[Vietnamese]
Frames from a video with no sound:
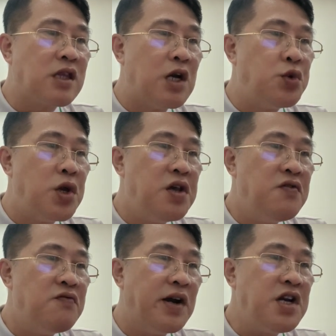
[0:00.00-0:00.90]
tư
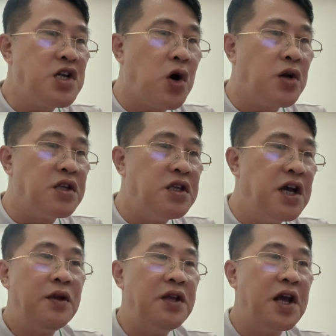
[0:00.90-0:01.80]
duy vẫn còn
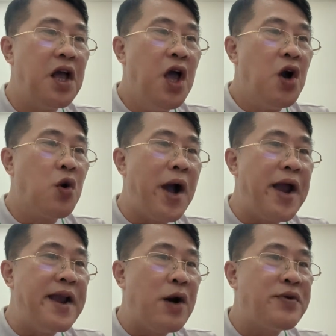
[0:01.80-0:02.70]
nhưng
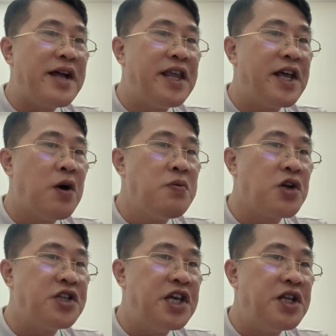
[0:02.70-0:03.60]
ngoài não ra thì không
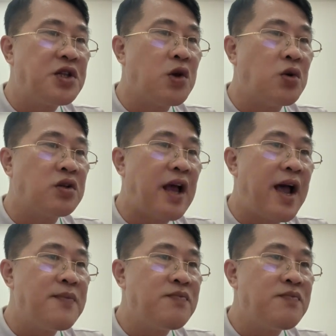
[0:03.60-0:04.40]
còn gì tồn tại